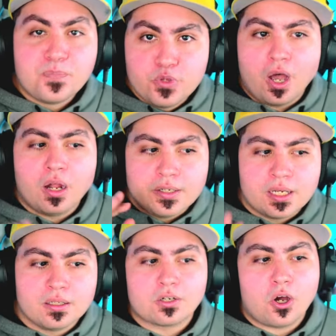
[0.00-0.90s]
non,
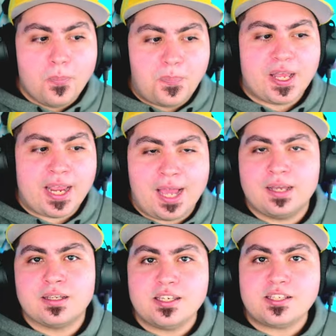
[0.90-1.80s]
non rompere
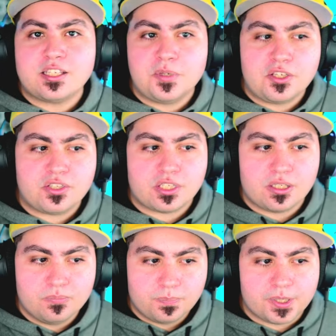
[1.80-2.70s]
a
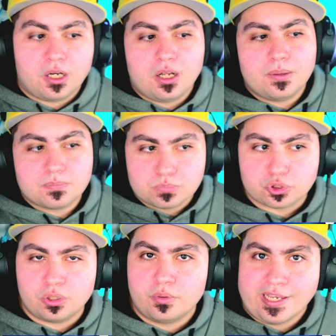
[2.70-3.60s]
chissimissi. Però
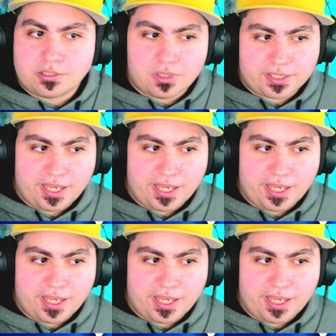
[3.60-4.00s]
solo questo ha